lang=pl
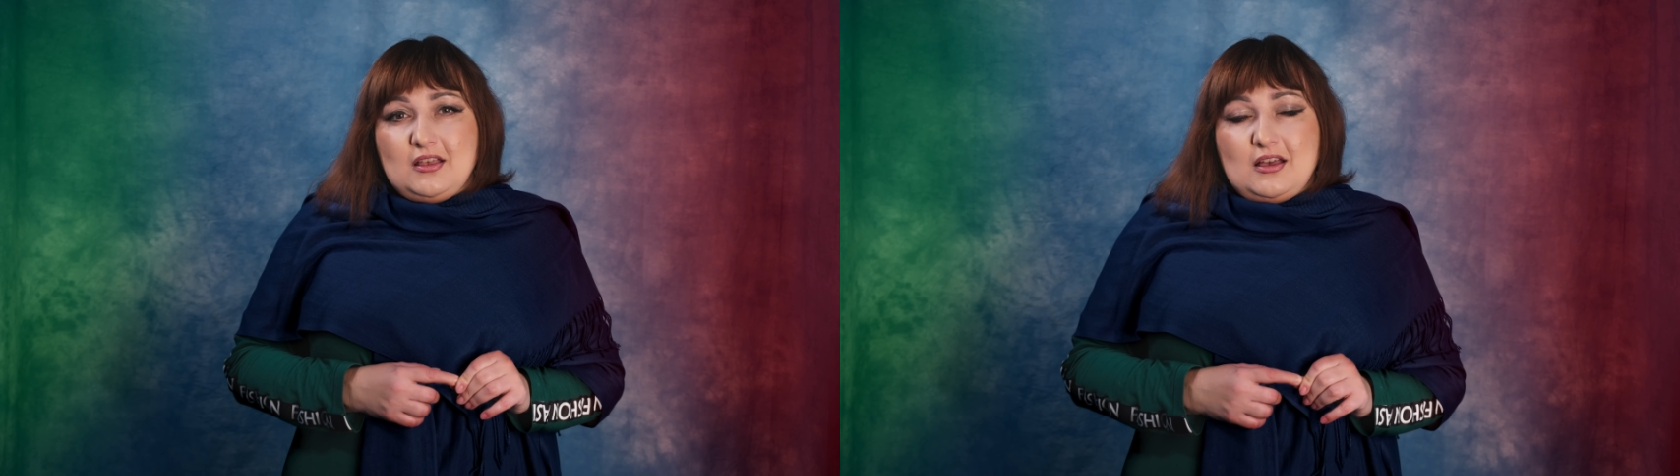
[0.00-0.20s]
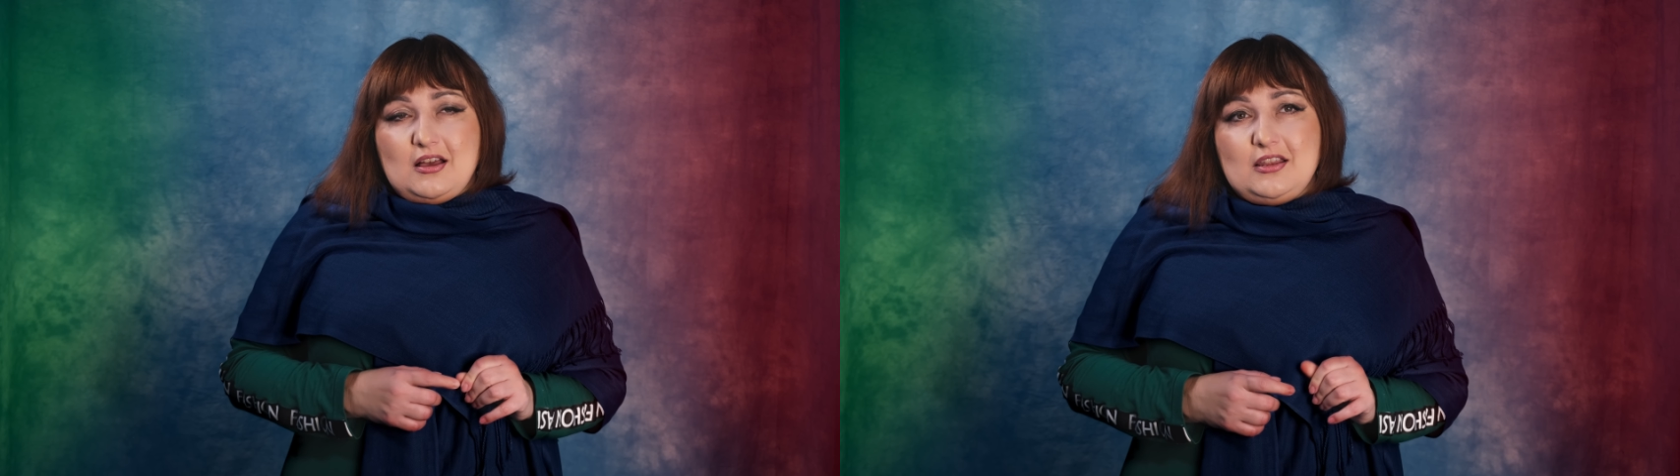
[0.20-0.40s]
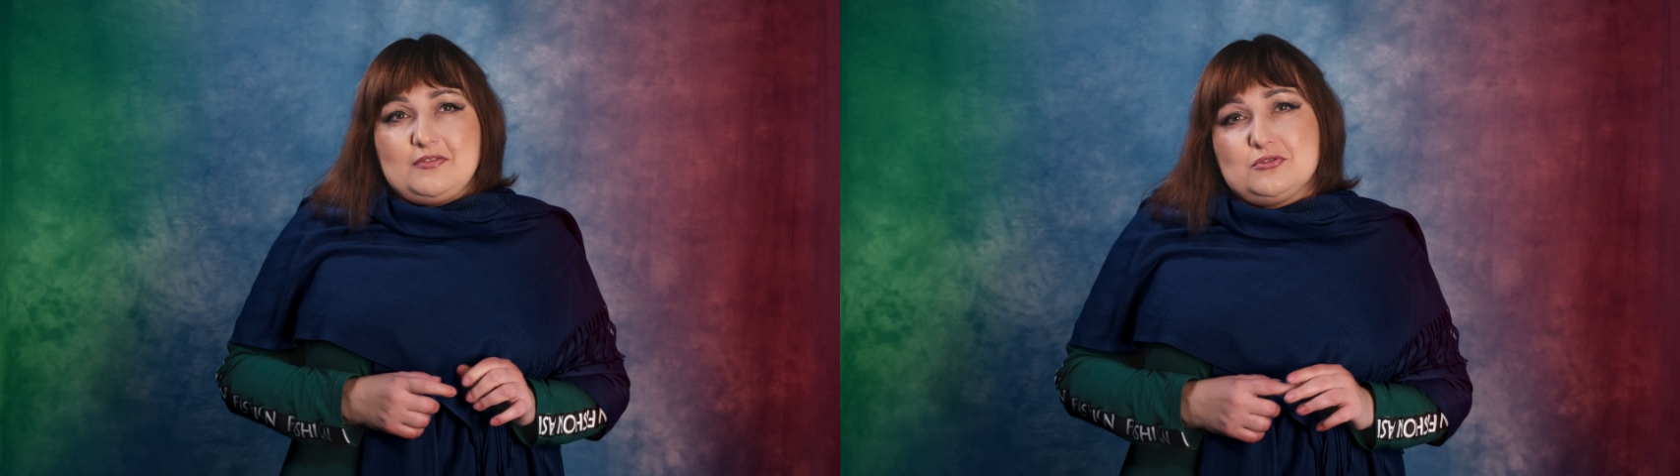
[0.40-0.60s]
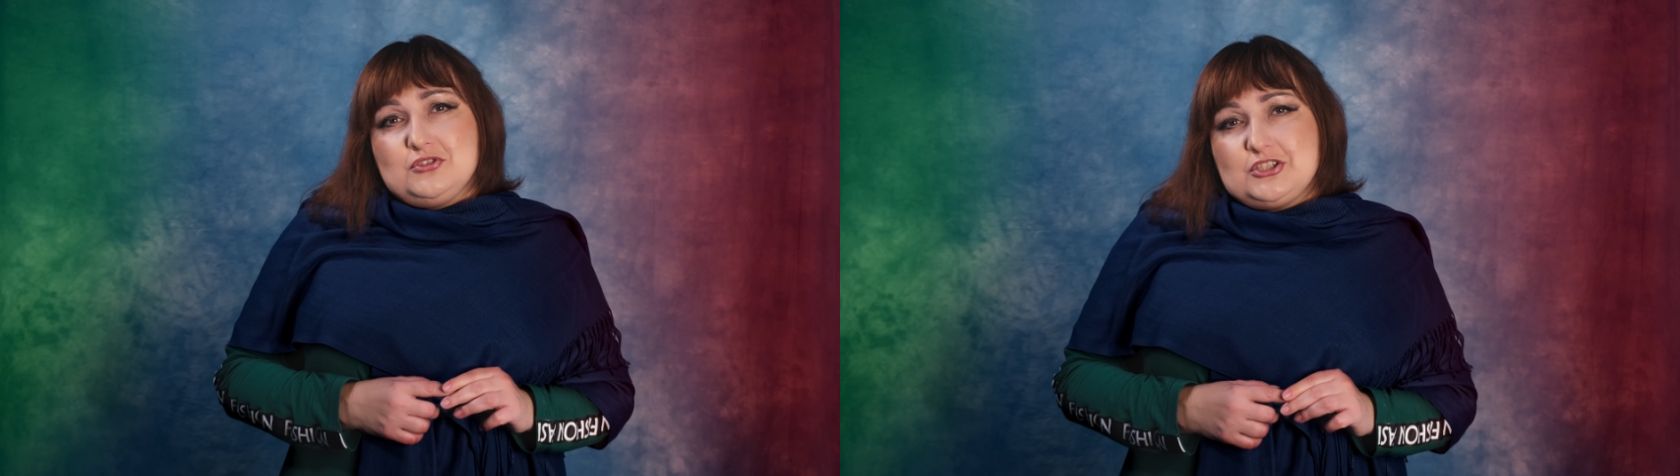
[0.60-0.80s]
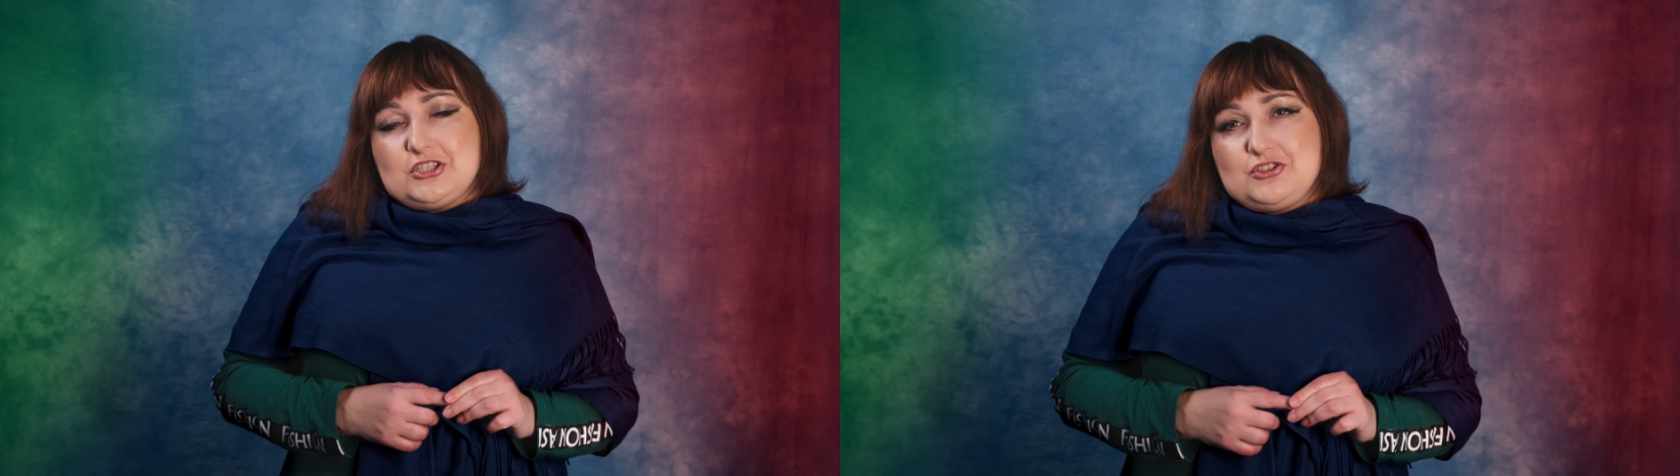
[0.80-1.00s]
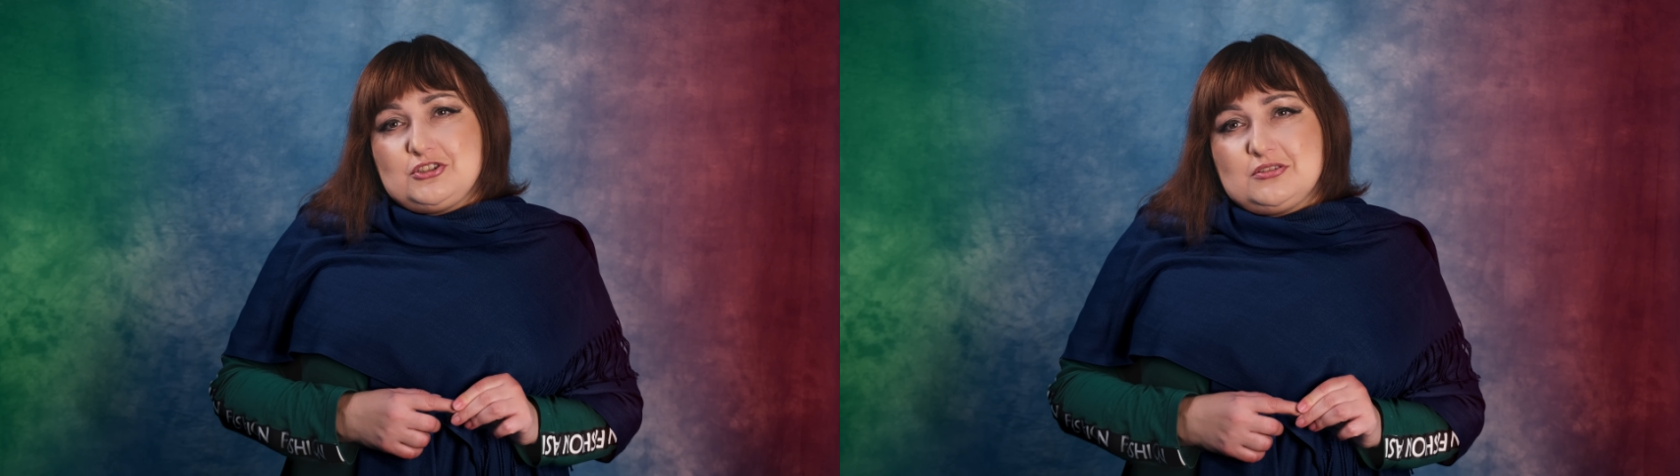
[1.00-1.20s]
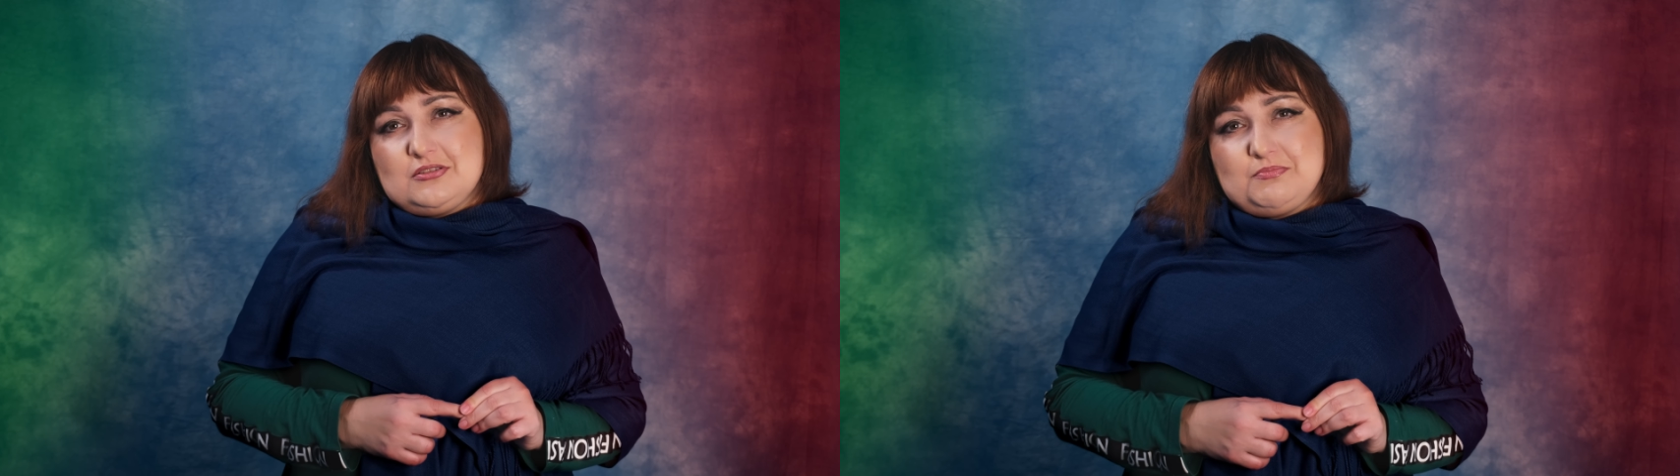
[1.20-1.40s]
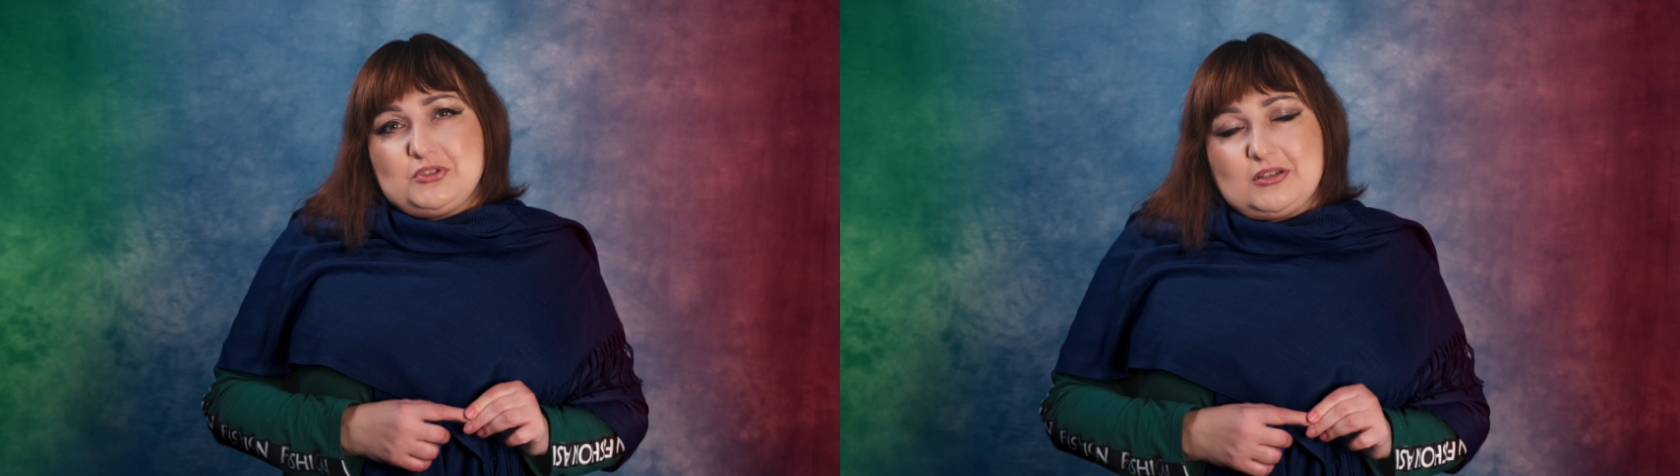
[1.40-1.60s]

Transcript: ale w gruncie rzeczy